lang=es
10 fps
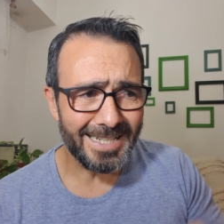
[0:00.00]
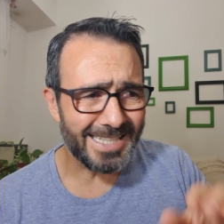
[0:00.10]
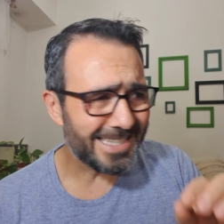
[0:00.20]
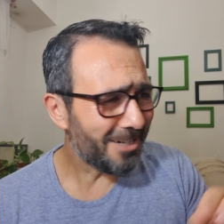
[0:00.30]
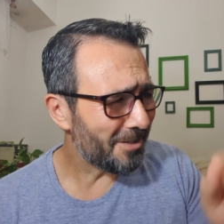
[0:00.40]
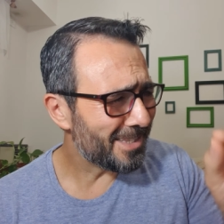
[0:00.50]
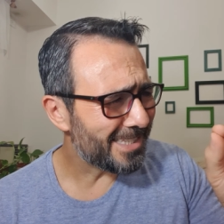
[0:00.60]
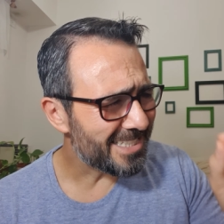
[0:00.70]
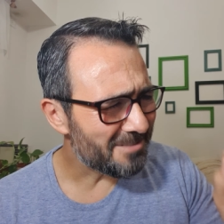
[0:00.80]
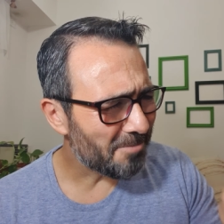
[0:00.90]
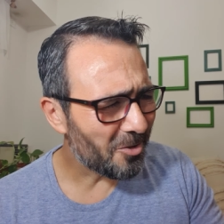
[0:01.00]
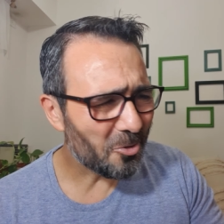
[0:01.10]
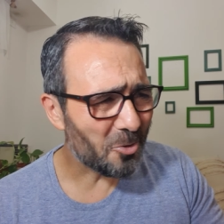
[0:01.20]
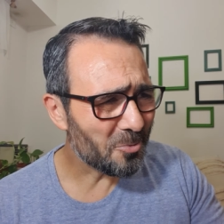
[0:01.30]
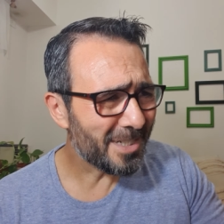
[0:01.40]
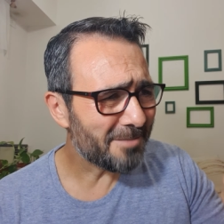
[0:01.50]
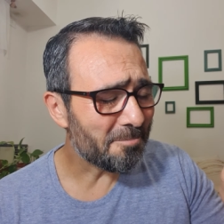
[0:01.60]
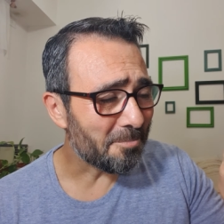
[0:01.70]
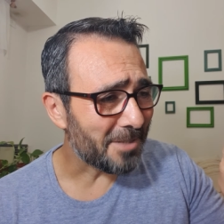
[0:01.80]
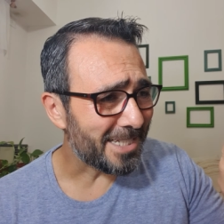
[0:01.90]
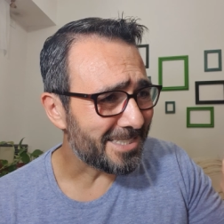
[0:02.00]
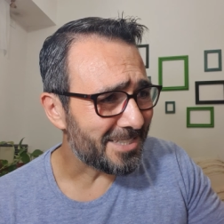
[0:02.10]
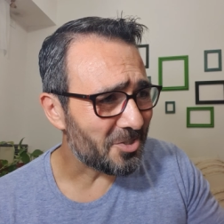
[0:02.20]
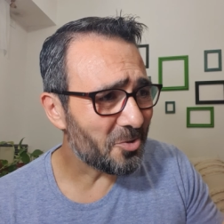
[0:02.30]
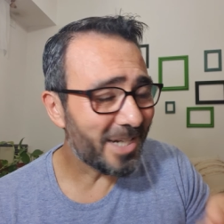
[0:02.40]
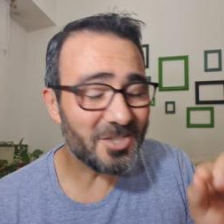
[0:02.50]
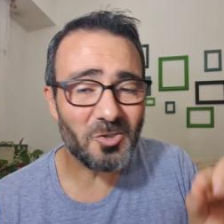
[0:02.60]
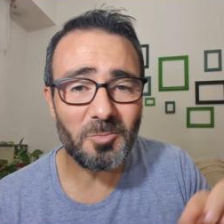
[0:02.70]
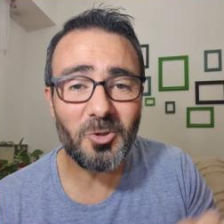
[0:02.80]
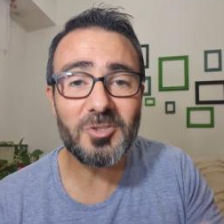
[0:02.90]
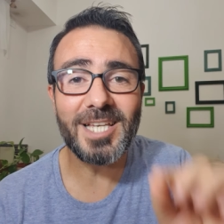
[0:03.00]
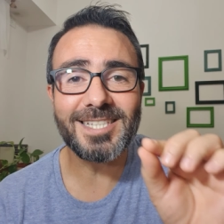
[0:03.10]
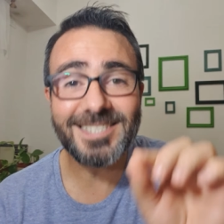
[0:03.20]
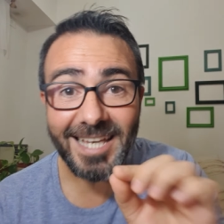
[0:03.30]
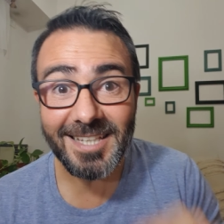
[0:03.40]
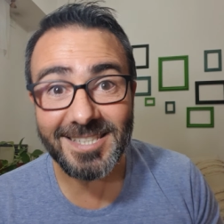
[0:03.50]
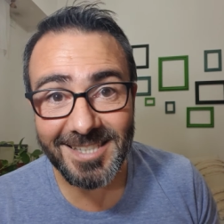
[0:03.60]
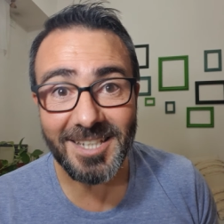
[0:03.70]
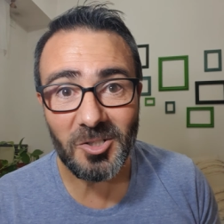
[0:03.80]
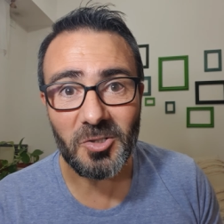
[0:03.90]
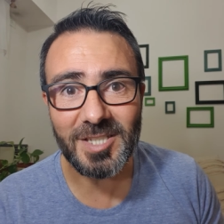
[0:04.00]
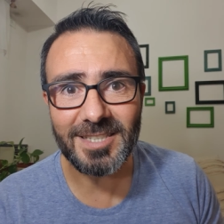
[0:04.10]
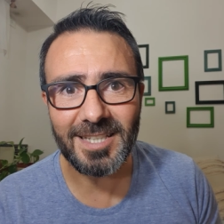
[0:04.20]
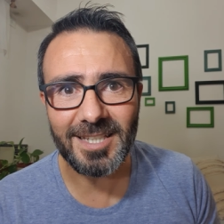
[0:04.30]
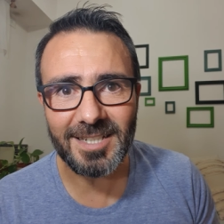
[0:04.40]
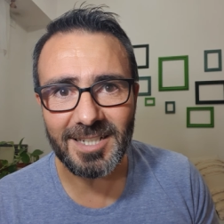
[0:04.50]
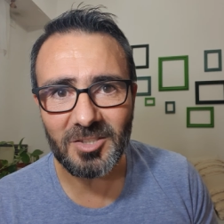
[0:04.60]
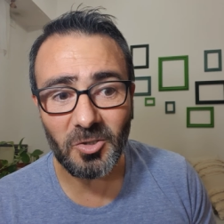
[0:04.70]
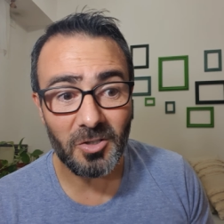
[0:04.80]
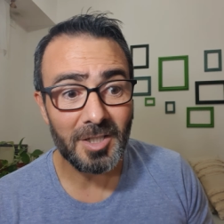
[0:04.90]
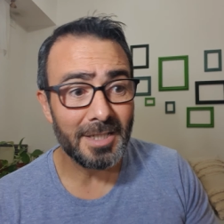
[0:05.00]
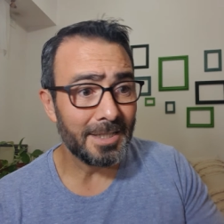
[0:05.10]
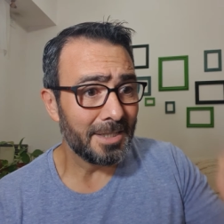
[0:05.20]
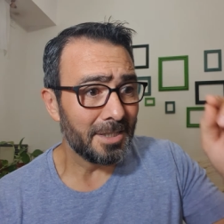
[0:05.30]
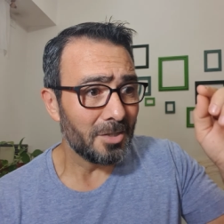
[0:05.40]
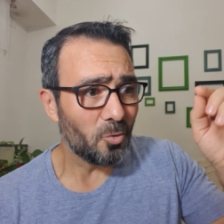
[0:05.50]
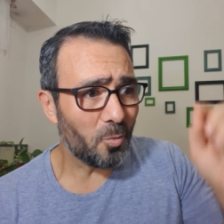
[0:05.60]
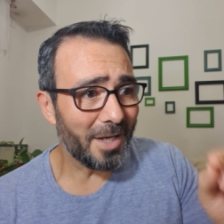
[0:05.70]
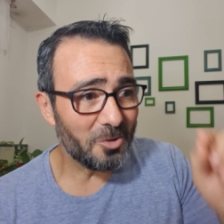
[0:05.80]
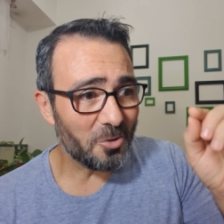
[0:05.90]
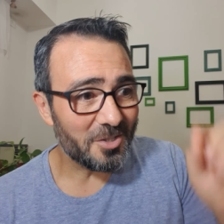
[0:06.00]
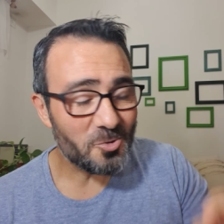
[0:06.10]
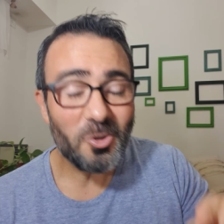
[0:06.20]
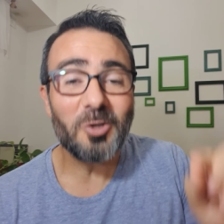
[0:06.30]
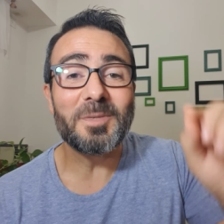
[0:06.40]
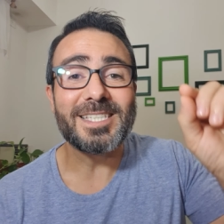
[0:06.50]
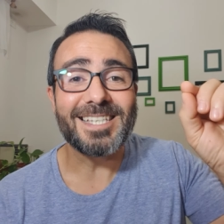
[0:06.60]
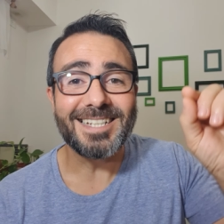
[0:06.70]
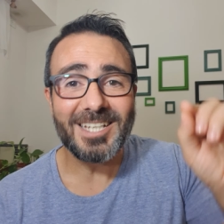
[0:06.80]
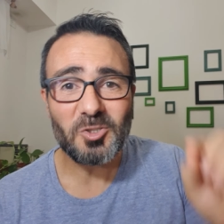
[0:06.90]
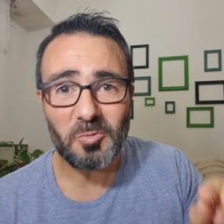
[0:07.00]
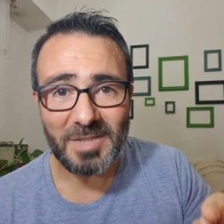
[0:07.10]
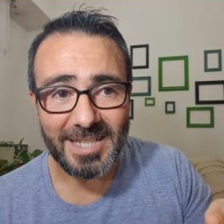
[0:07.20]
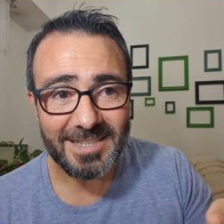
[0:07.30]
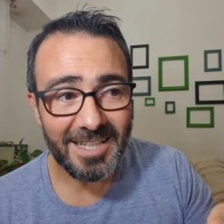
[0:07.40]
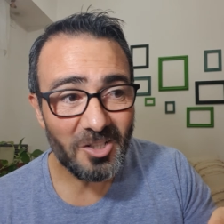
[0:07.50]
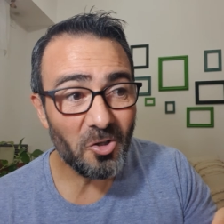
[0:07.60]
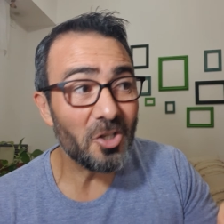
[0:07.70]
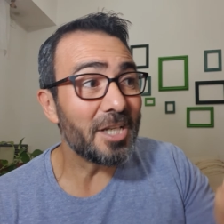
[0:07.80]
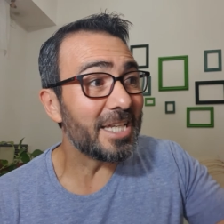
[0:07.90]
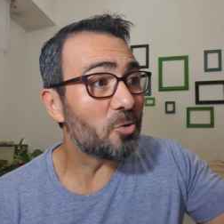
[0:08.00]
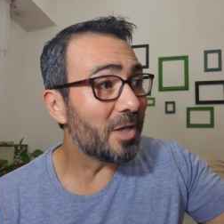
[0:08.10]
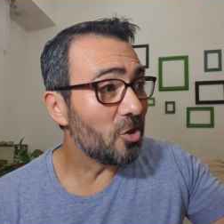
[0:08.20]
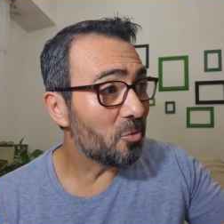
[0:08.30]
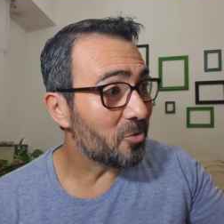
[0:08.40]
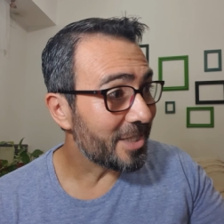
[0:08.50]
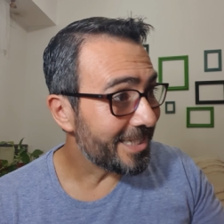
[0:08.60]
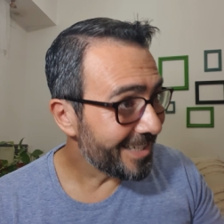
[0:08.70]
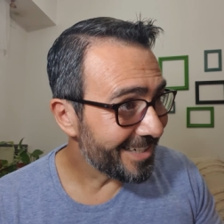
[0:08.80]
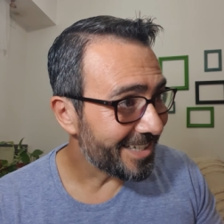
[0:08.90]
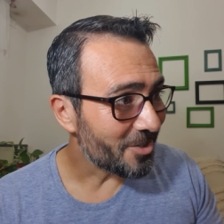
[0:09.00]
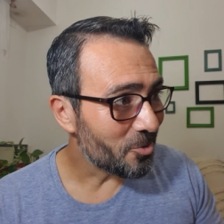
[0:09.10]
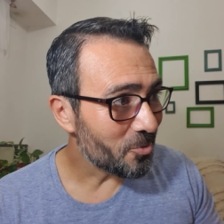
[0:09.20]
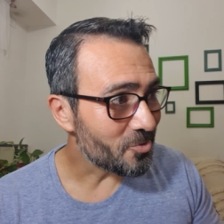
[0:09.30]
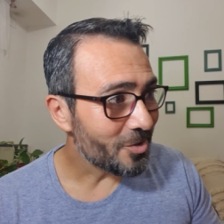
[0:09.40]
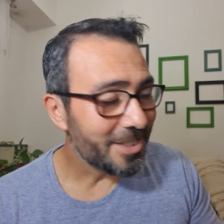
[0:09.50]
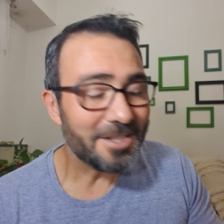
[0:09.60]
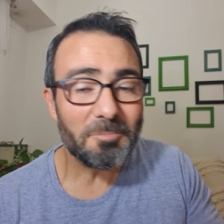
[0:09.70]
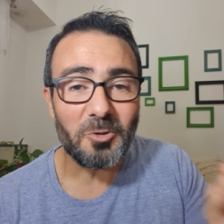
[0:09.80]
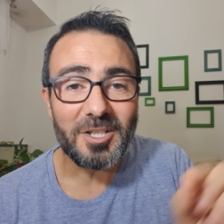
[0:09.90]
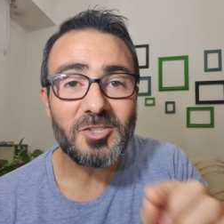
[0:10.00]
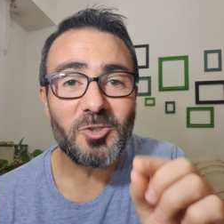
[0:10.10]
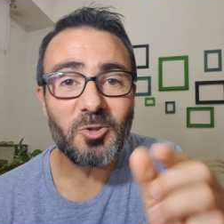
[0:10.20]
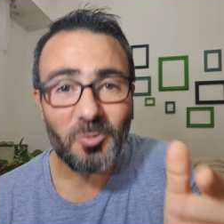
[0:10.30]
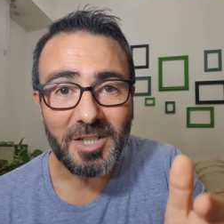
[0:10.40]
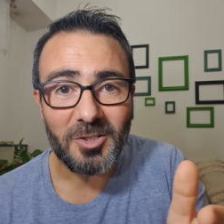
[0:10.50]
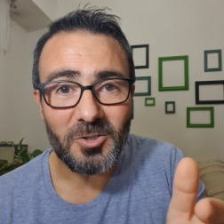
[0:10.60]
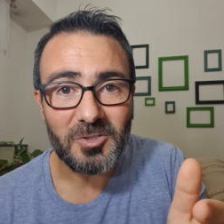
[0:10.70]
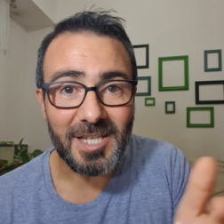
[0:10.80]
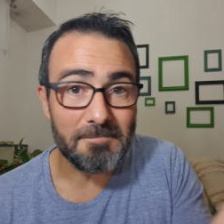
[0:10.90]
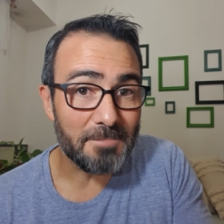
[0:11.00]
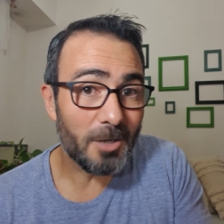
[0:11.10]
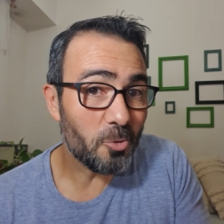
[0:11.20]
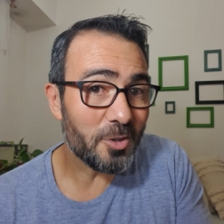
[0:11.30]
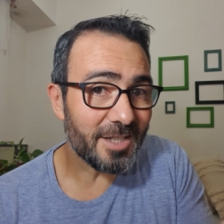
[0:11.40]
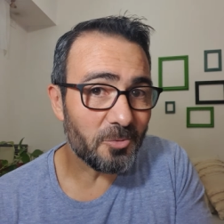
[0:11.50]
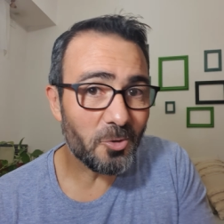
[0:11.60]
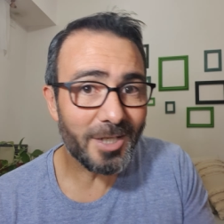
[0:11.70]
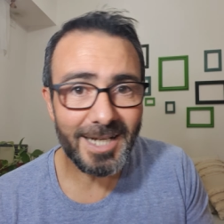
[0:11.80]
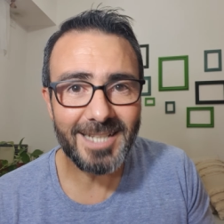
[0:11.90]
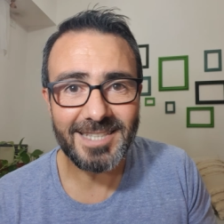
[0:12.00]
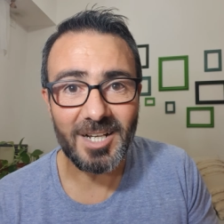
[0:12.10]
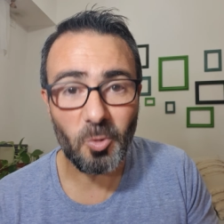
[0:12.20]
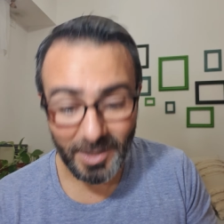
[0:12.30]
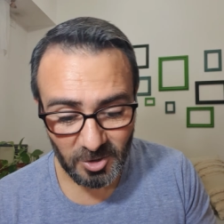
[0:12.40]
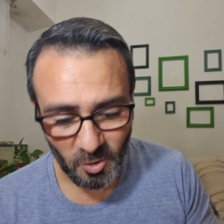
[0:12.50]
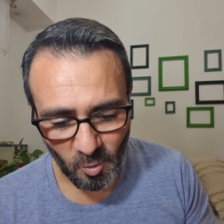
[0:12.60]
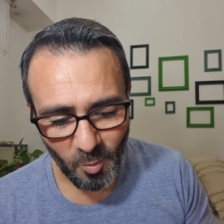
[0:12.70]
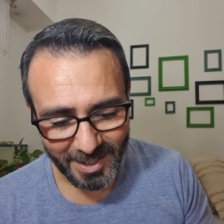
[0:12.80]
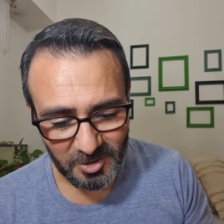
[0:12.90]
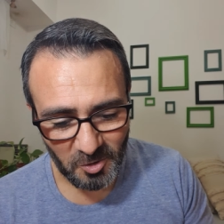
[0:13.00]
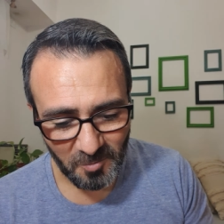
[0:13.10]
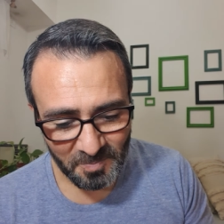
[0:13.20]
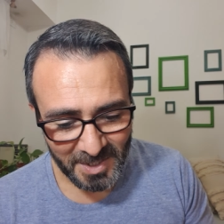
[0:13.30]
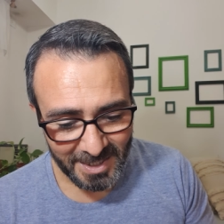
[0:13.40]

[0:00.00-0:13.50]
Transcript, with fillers: Estaba anticipado con una precisión asombrosa seis siglos antes de Cristo, cuando Jesús comenzaría su ministerio y cuando moriría en la cruz. Por eso luego San Pablo escribió en Gálatas 4:4